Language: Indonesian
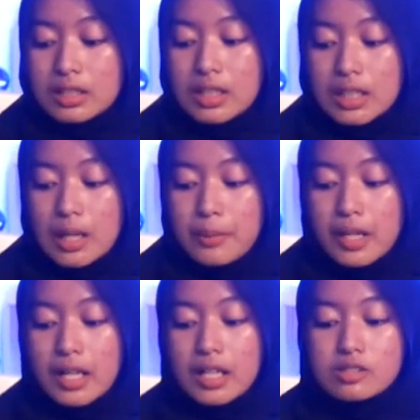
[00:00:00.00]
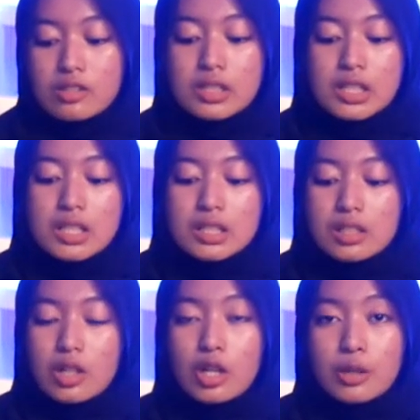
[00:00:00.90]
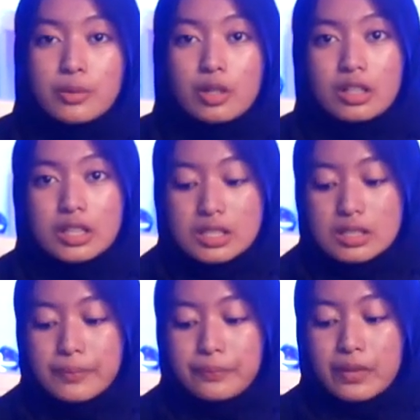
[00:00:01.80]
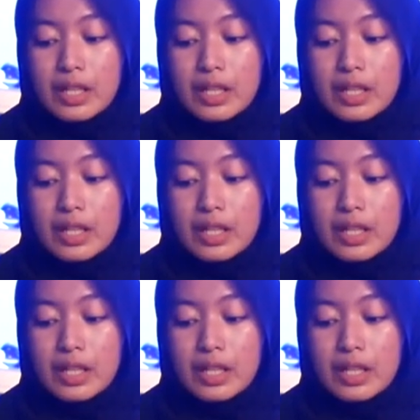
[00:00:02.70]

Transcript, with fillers: dan kamera Sony ini tergolong mirrorless